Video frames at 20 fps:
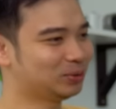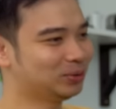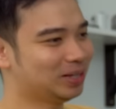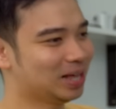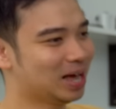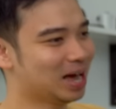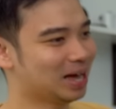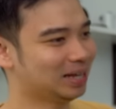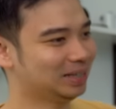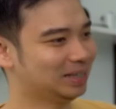
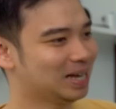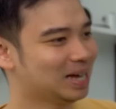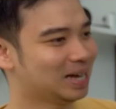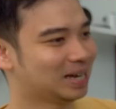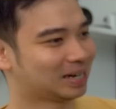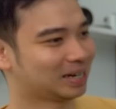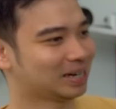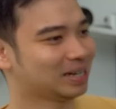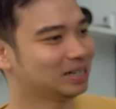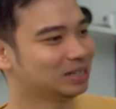udah
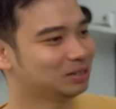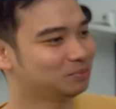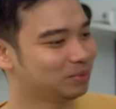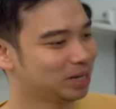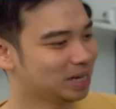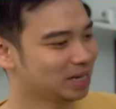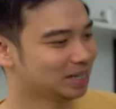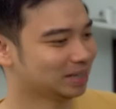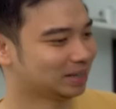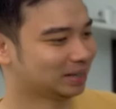ada
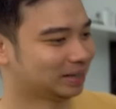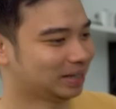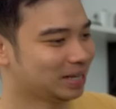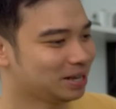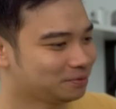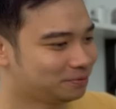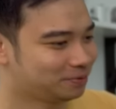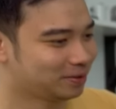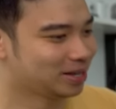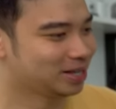Realme
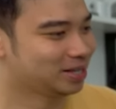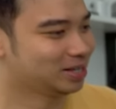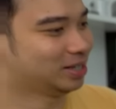TV.